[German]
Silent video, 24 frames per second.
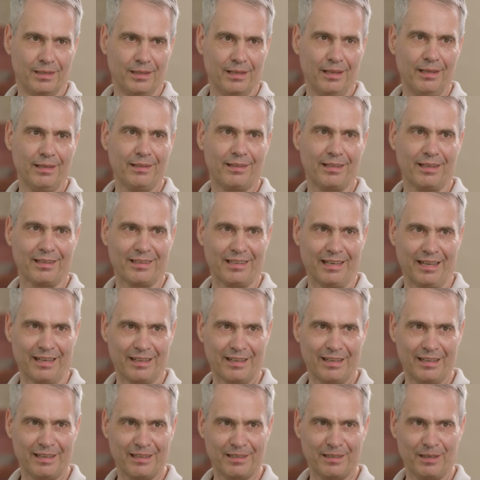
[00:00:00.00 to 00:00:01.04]
Es hat
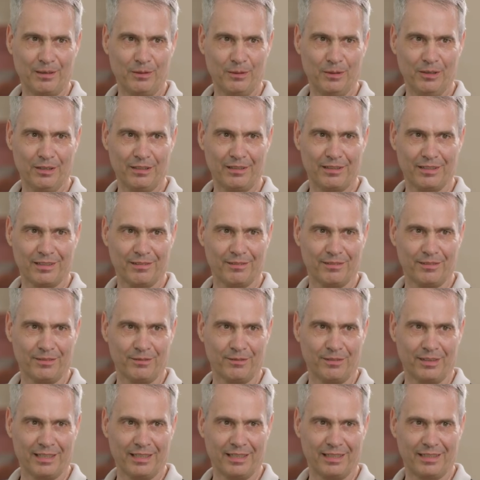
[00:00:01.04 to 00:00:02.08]
lange gedauert,
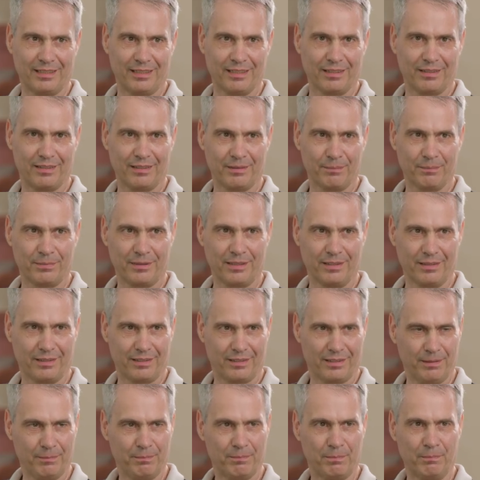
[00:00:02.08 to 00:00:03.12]
weil ich das im
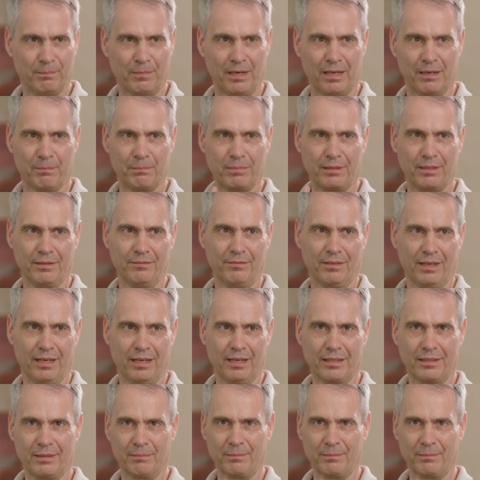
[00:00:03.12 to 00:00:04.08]
Prinzip mal privat